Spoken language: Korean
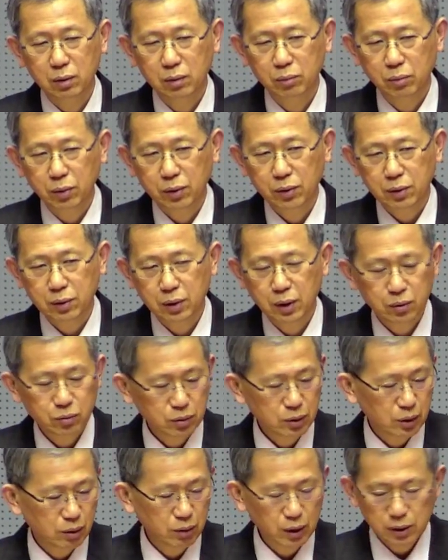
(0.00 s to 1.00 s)
벌써
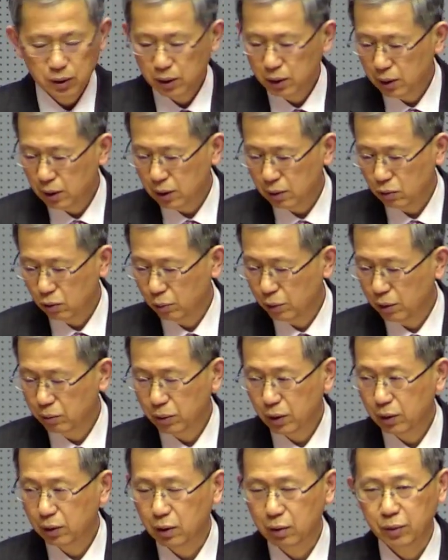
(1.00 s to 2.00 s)
하루에 확진자가
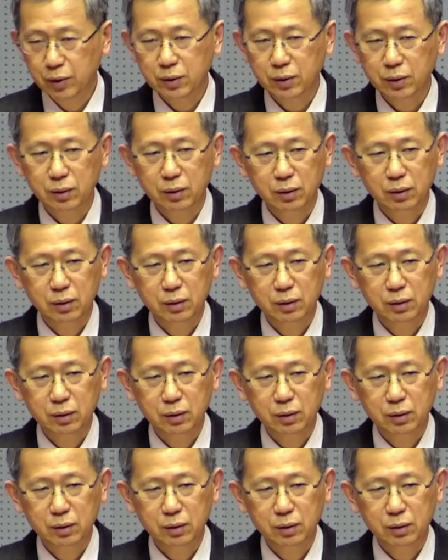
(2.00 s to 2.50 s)
500명이 넘었어요.